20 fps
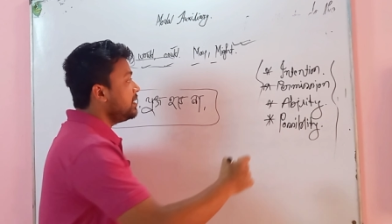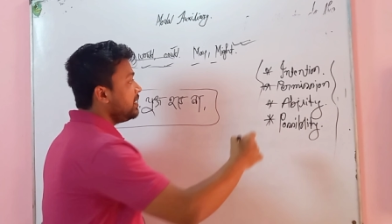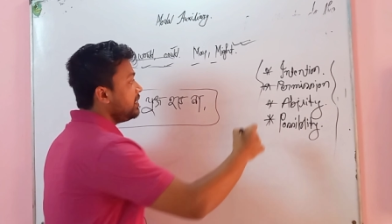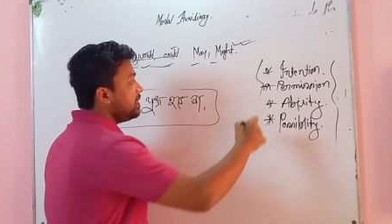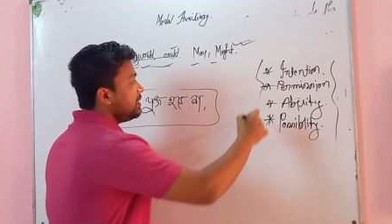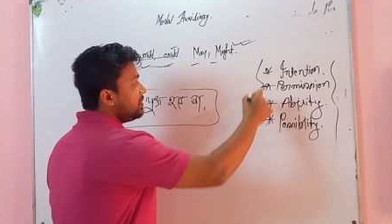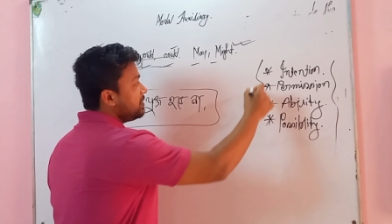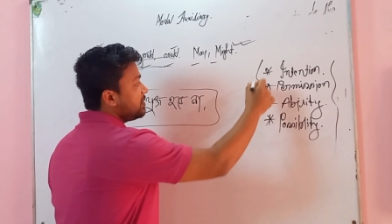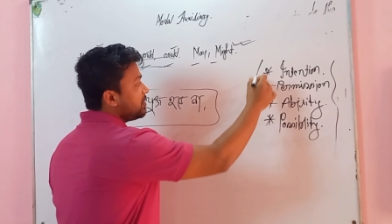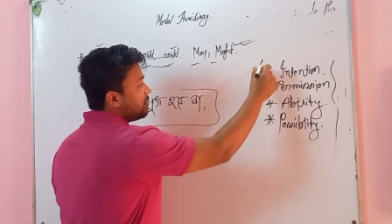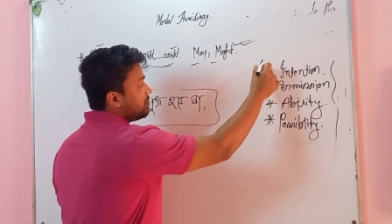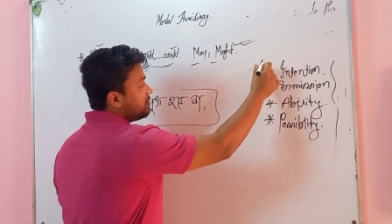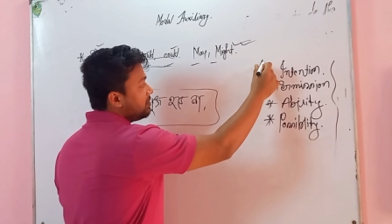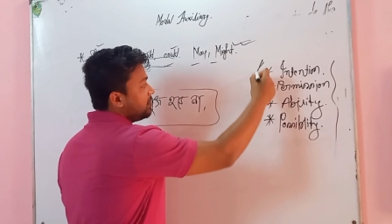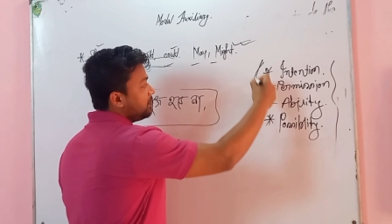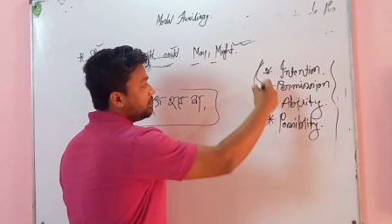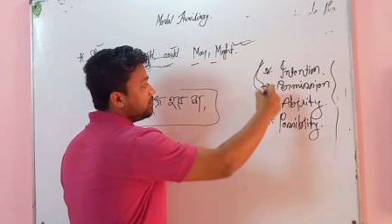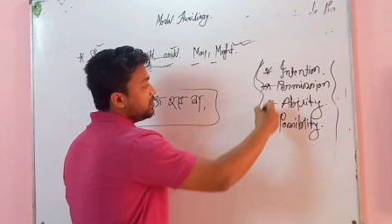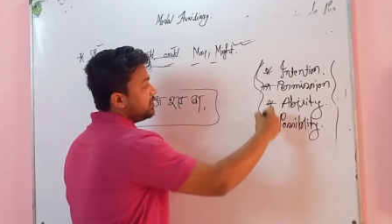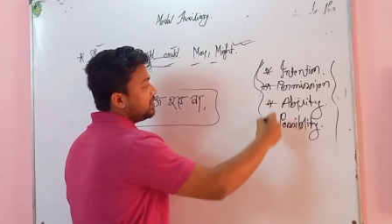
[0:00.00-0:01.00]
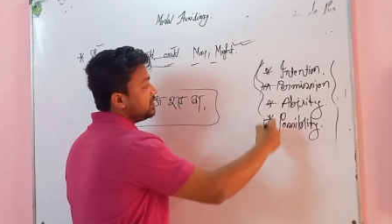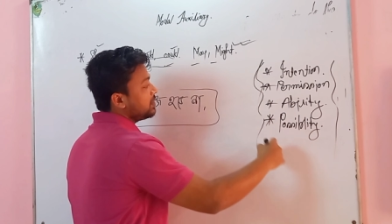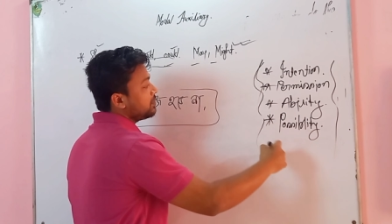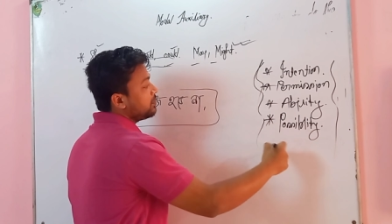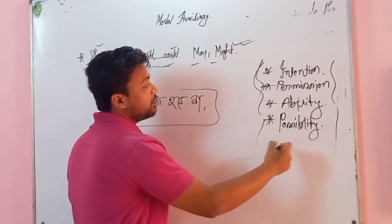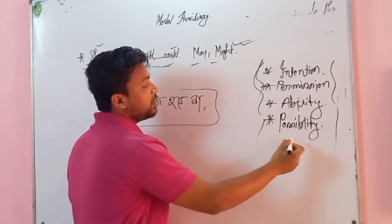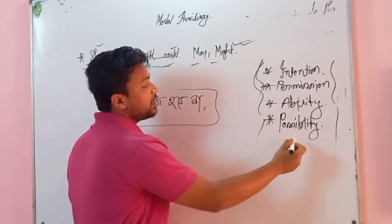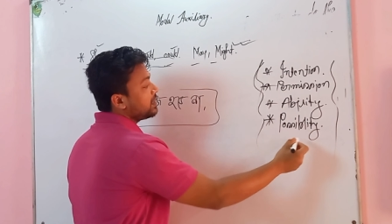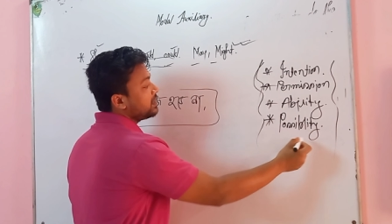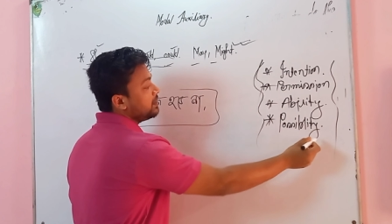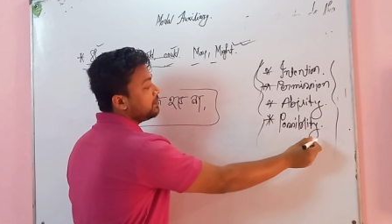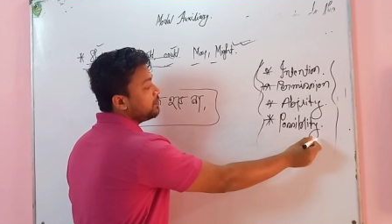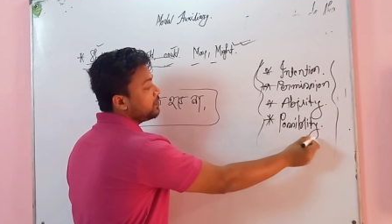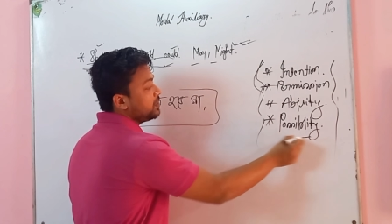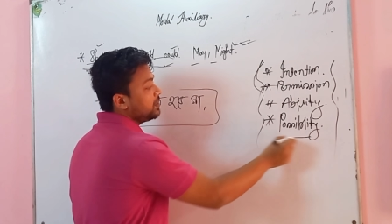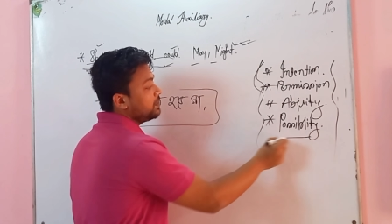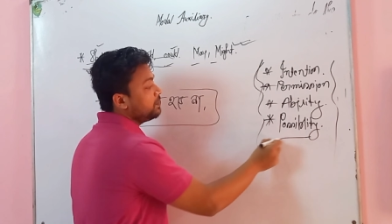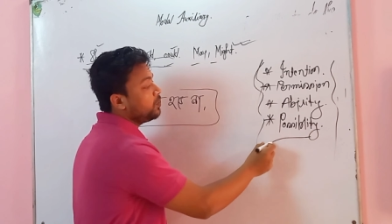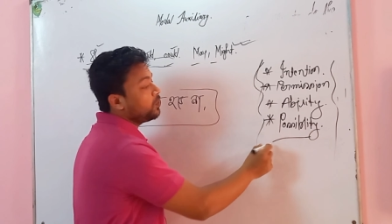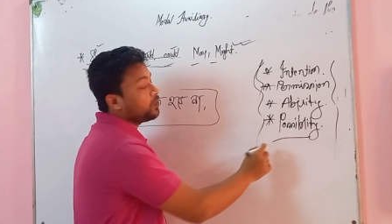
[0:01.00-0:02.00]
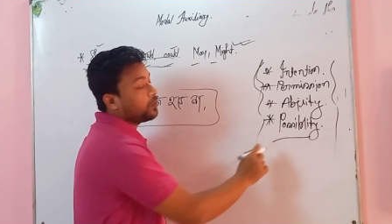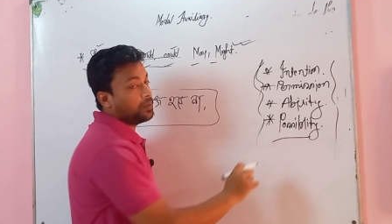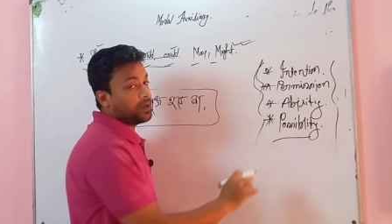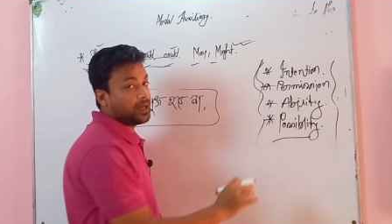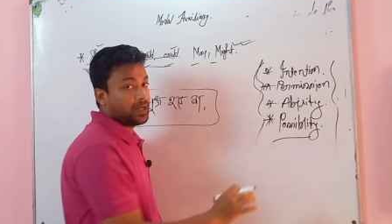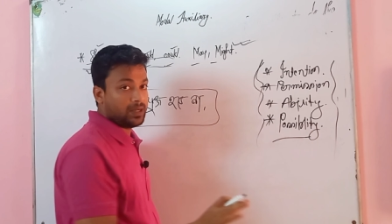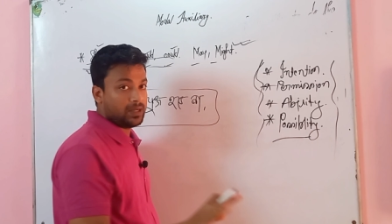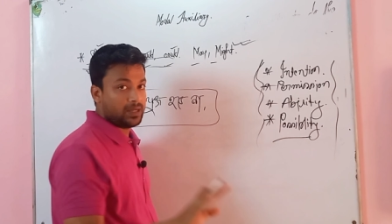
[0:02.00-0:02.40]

এই চারটার মধ্যে যে কোনো একটার মধ্যে পড়বে